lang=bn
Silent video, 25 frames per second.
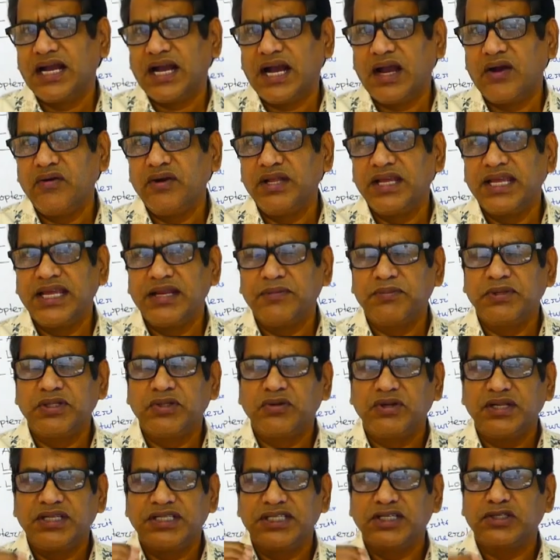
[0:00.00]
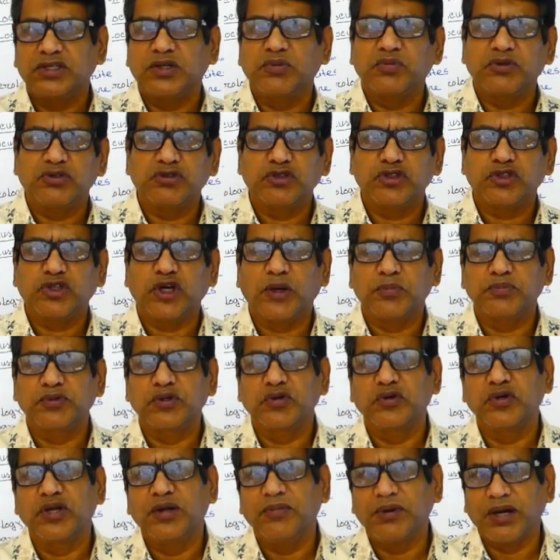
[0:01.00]
কারণ এর ভিতরে যে সমস্ত
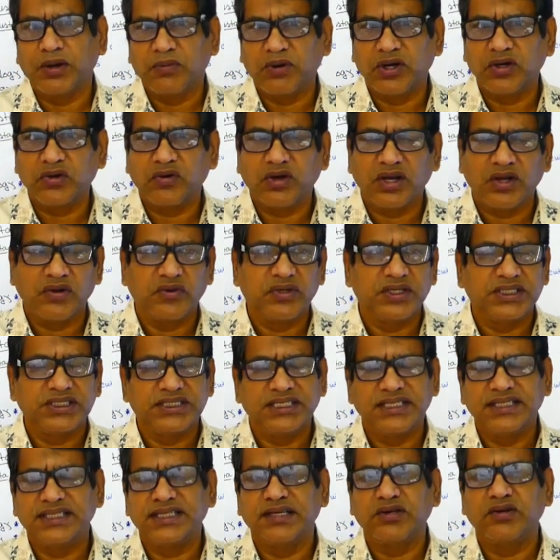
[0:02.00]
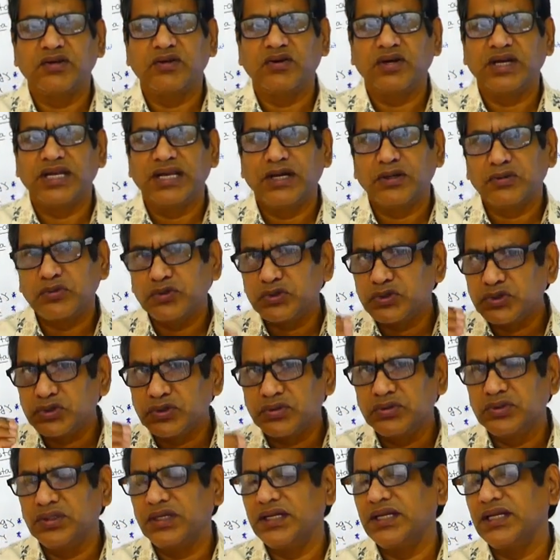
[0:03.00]
শব্দগুলো ব্যবহার করা হয়েছে সেগুলো একটু
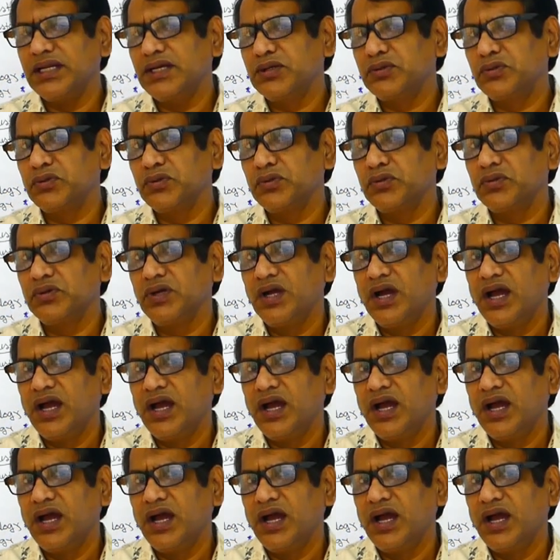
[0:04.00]
একটু